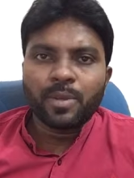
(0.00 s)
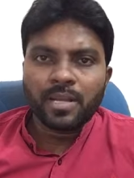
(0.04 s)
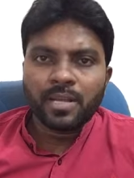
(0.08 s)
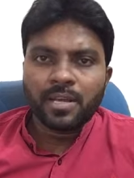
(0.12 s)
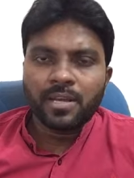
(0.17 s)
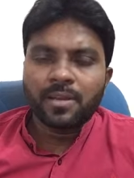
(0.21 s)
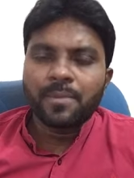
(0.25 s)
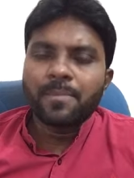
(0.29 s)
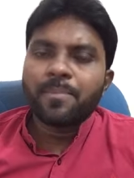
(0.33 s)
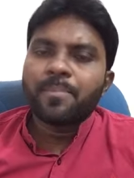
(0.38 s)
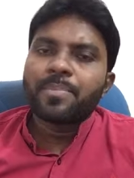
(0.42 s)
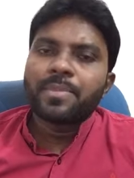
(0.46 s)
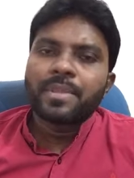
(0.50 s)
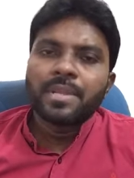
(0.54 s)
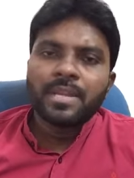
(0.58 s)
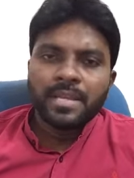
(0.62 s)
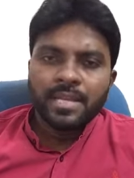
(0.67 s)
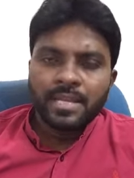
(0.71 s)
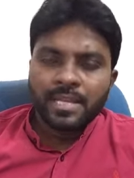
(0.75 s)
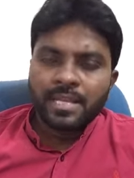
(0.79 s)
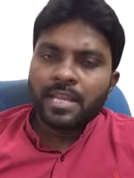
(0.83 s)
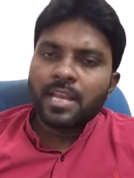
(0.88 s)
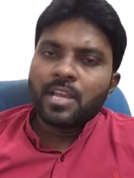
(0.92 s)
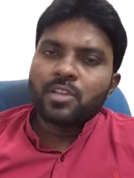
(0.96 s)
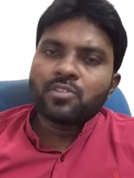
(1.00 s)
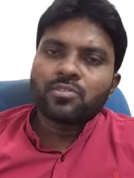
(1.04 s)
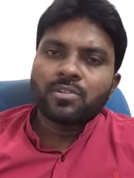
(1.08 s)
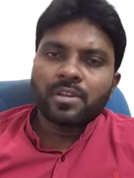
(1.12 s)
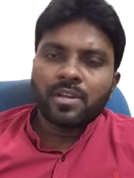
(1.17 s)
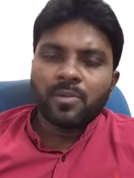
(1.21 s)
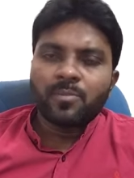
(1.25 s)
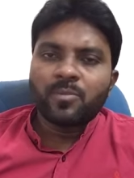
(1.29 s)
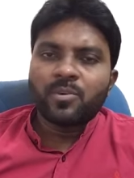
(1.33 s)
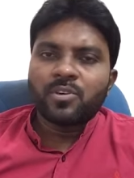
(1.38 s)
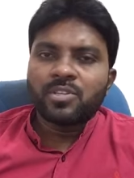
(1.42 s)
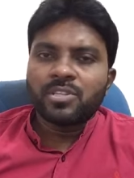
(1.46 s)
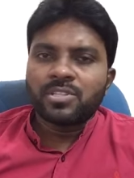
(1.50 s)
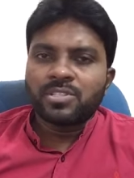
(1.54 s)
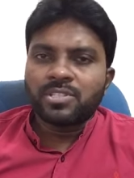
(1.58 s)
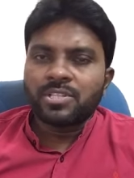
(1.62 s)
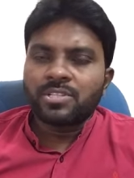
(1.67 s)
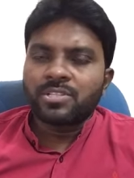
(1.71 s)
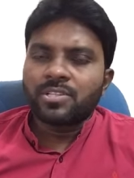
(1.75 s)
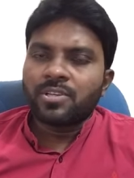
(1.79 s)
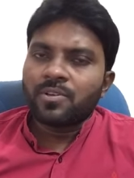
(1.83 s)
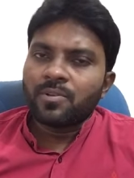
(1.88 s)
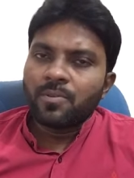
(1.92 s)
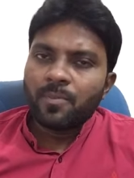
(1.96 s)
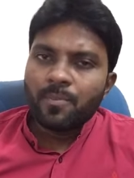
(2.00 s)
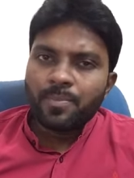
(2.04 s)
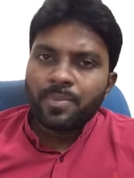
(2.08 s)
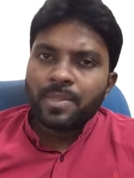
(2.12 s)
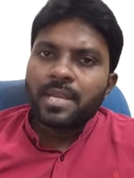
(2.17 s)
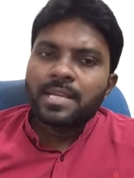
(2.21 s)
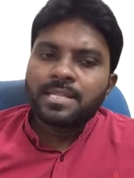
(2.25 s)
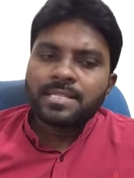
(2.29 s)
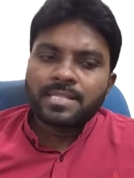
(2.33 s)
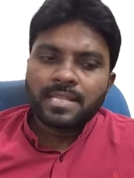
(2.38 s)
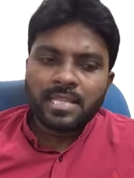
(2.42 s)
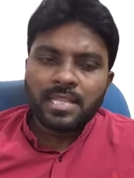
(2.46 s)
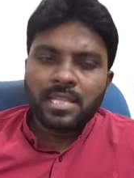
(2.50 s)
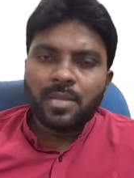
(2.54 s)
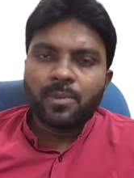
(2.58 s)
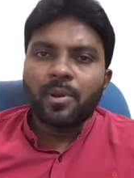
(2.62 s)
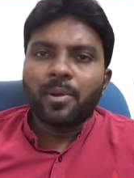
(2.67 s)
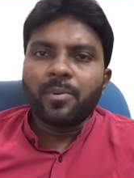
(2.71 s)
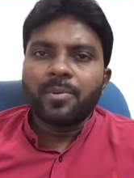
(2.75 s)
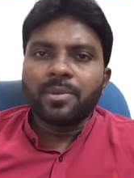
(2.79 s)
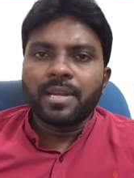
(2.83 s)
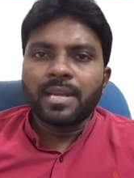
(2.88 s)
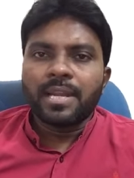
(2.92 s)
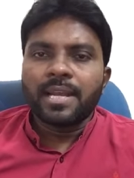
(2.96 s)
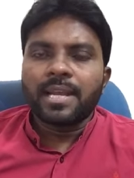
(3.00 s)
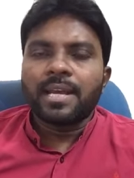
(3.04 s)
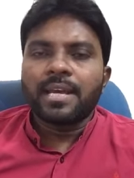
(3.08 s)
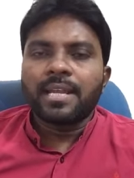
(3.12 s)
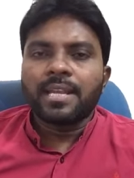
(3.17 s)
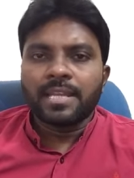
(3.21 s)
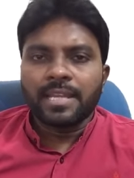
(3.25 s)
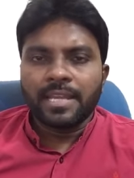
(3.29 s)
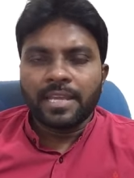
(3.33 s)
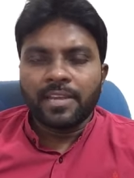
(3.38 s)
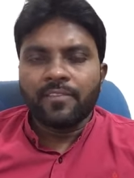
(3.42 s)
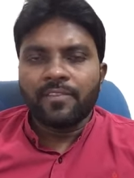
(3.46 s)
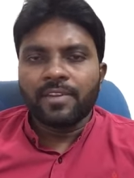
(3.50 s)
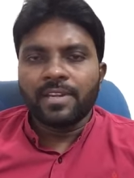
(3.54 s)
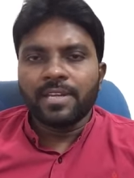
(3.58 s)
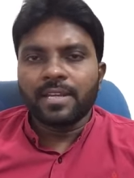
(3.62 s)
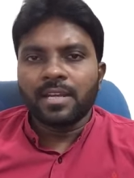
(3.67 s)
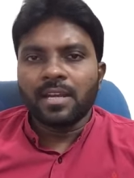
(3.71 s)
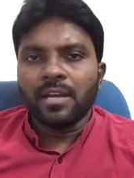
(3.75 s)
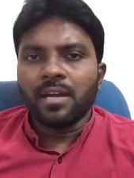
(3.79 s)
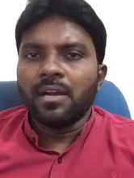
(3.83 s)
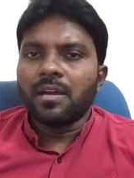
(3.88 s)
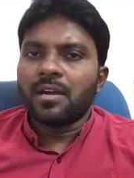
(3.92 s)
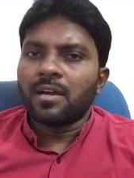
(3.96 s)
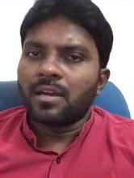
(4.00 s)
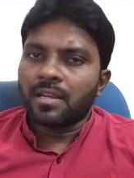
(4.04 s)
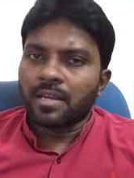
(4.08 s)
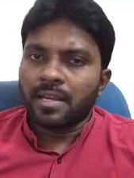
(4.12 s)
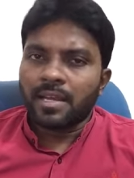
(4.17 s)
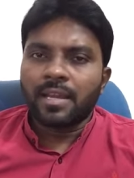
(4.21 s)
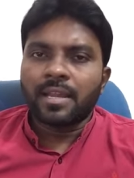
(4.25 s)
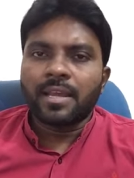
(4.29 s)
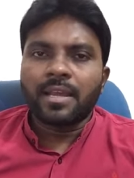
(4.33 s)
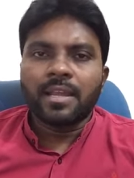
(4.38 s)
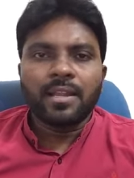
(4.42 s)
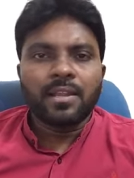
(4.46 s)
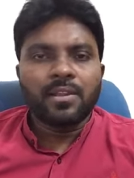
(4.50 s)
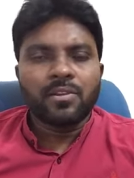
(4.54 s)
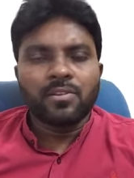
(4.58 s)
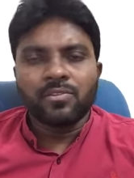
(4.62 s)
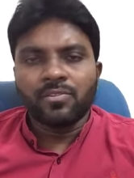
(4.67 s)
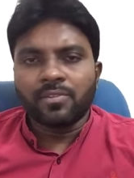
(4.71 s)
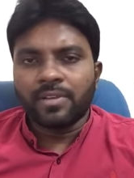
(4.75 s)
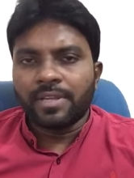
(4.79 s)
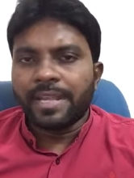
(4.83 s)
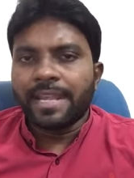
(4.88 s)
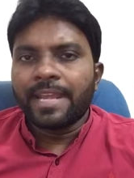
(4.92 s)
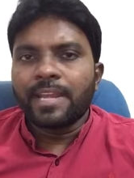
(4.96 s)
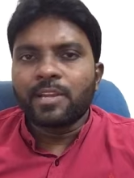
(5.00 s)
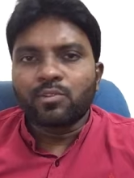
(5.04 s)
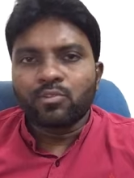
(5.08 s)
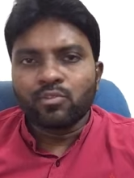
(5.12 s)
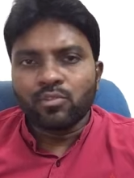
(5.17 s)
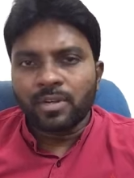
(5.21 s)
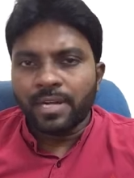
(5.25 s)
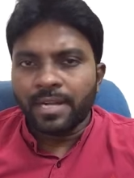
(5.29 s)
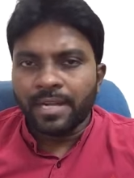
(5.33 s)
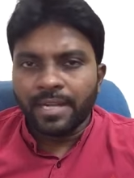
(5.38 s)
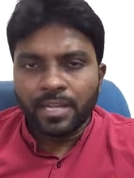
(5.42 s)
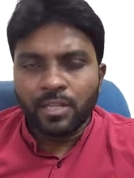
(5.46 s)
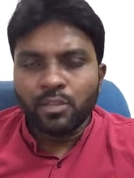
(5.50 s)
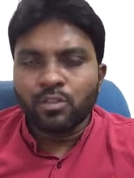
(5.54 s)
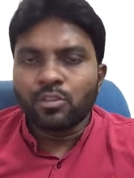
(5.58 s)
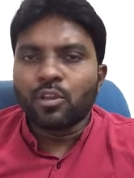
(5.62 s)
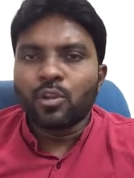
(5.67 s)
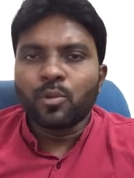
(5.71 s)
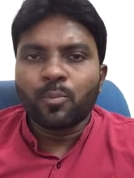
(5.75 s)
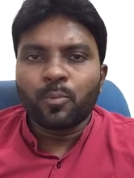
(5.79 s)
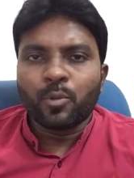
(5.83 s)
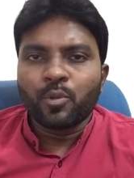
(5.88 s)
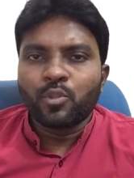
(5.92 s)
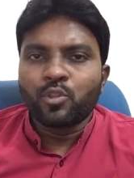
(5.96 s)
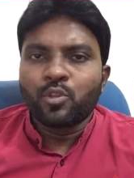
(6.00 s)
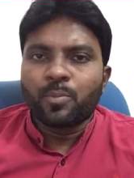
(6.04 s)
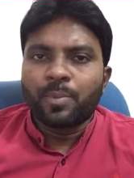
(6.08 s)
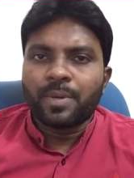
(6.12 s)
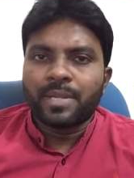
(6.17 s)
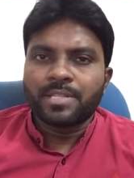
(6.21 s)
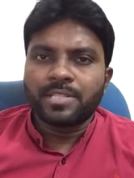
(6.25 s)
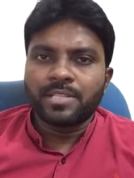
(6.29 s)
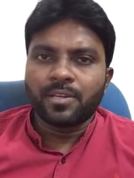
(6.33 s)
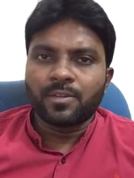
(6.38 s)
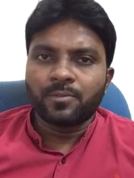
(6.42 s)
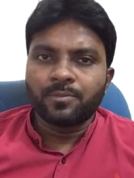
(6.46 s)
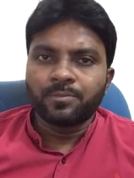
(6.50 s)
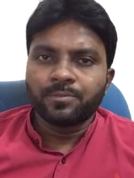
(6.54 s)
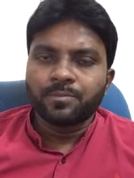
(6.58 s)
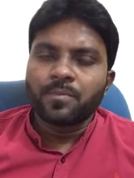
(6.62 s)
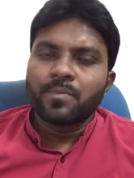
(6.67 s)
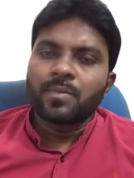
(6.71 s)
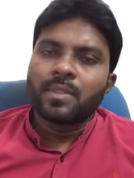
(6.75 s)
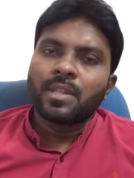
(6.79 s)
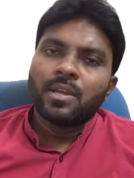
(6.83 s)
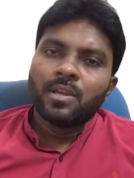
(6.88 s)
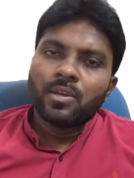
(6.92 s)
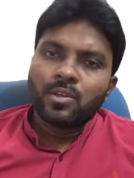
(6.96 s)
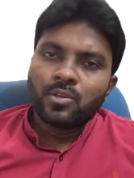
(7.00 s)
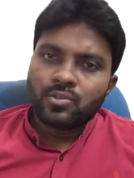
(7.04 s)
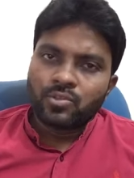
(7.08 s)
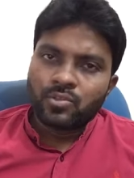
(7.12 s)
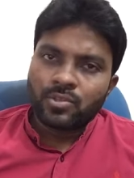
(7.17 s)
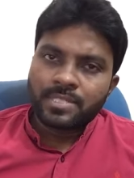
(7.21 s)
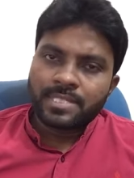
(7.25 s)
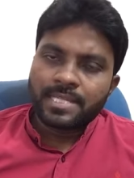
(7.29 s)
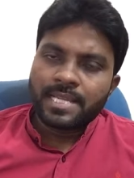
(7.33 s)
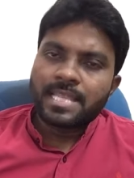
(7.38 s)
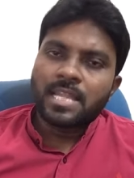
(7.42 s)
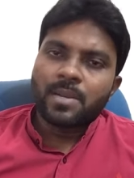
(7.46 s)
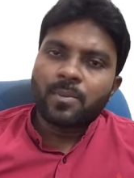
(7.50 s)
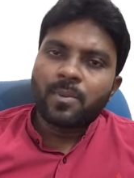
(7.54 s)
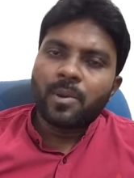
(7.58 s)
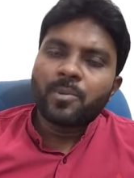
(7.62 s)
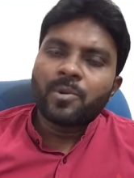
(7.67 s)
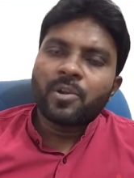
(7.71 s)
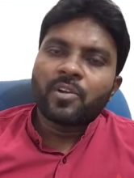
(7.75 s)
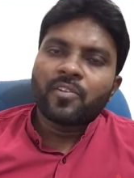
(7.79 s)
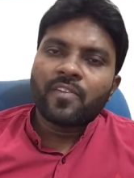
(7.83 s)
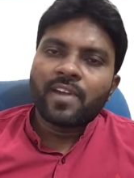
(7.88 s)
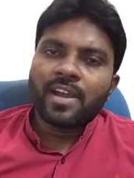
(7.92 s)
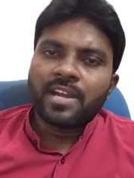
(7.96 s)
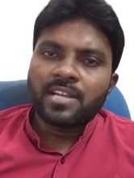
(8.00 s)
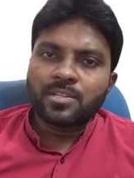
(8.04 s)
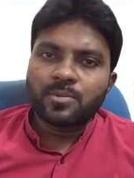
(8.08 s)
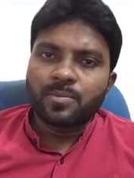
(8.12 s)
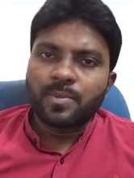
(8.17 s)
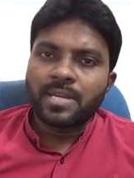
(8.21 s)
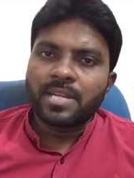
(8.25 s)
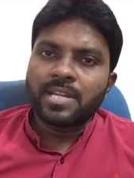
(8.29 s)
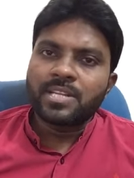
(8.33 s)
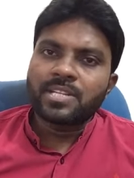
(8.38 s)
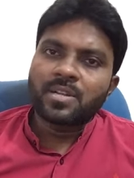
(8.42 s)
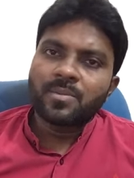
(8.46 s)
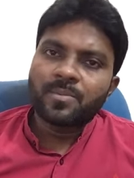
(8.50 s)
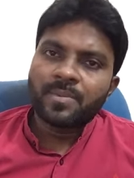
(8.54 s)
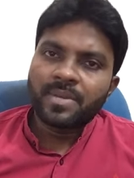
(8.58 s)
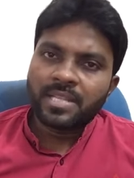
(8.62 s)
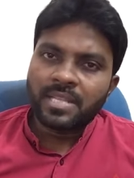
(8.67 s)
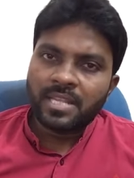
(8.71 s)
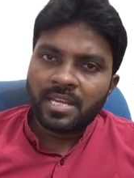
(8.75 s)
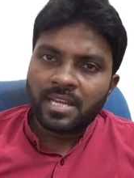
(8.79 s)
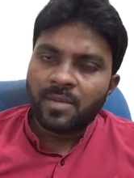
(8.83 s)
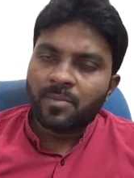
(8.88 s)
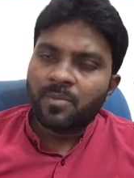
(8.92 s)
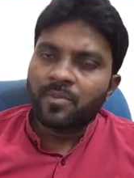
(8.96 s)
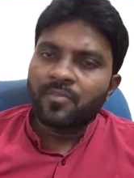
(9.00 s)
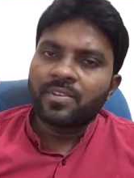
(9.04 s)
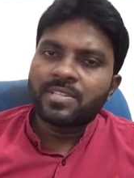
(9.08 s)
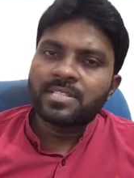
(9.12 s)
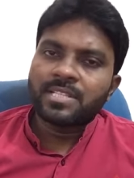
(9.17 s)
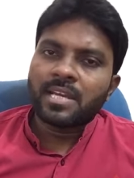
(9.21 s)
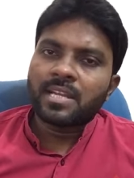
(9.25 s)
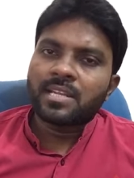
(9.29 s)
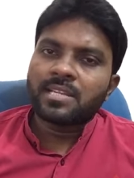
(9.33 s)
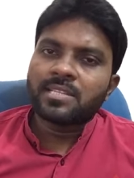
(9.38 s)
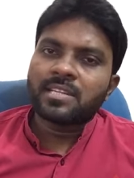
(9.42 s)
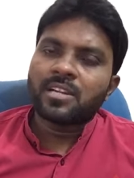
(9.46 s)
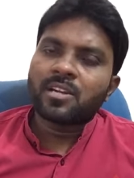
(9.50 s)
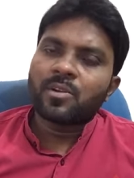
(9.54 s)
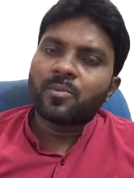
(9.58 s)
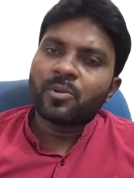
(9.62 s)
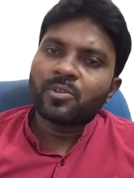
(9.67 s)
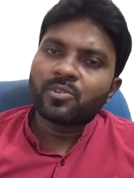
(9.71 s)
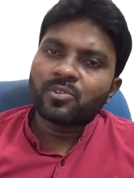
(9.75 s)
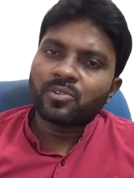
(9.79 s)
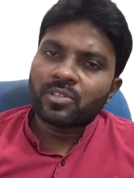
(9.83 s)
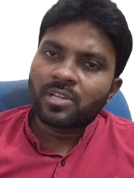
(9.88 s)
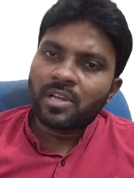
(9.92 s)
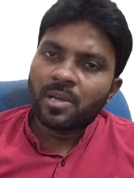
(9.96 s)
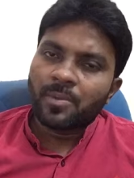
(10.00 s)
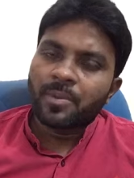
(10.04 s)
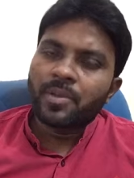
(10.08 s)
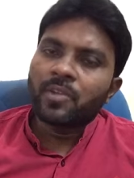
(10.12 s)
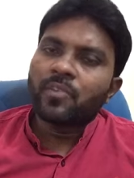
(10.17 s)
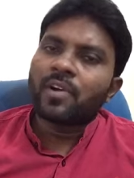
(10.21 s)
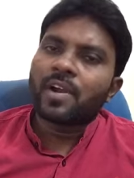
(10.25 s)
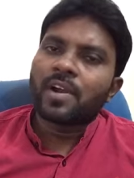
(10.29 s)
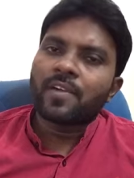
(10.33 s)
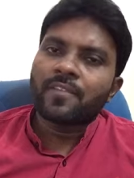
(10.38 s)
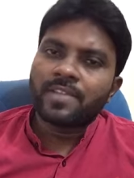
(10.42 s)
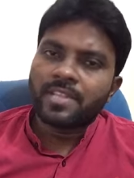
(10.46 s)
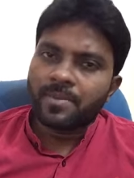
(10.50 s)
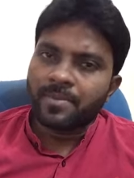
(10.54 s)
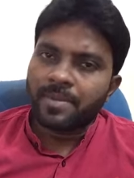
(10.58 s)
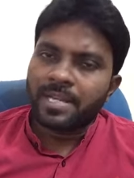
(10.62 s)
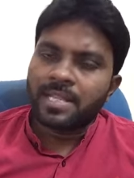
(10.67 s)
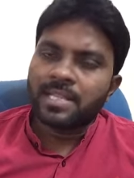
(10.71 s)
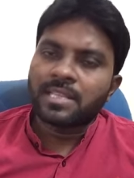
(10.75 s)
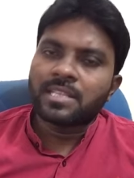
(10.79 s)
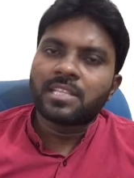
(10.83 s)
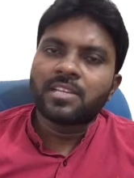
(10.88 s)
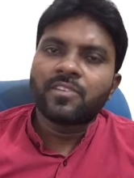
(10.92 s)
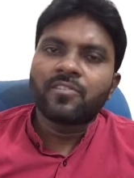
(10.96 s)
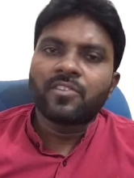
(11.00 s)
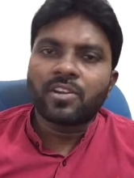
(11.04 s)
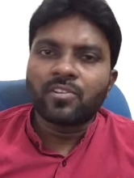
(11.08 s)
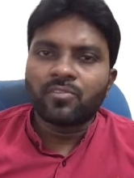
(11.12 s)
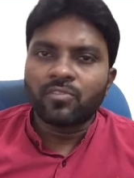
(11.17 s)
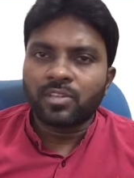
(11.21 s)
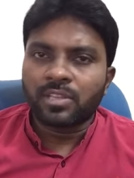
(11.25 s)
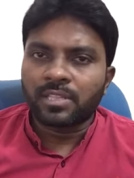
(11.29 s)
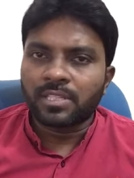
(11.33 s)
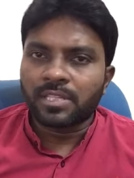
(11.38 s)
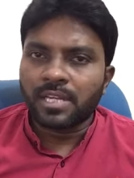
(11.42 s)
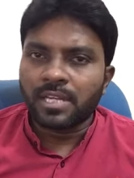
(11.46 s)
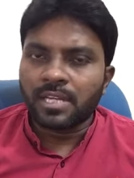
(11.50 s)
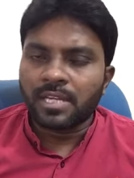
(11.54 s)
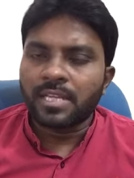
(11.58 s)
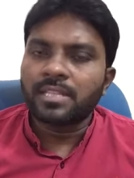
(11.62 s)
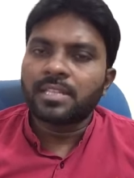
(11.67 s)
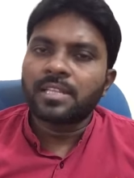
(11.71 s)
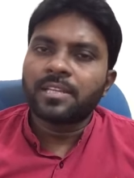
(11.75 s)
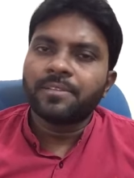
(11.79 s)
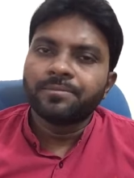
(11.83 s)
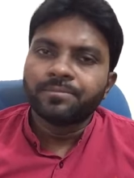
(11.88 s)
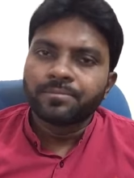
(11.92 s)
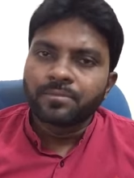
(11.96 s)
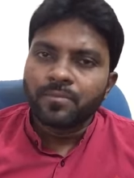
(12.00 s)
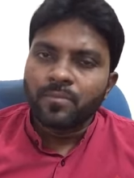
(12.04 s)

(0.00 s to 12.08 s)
ప్రకారం కేసులు నమోదు చేశారు చంద్రబాబు నాయుడు గారిని ఏ వన్గా నారాయణను ఏ టూగా ఇందులో పొందుపరిచారు సో చంద్రబాబు క్వాష్ పిటిషన్ మీద రేపు విచారణ జరగబోతుంది కాబట్టి ఒక విధమైన తీవ్ర ఉత్కంఠ అయితే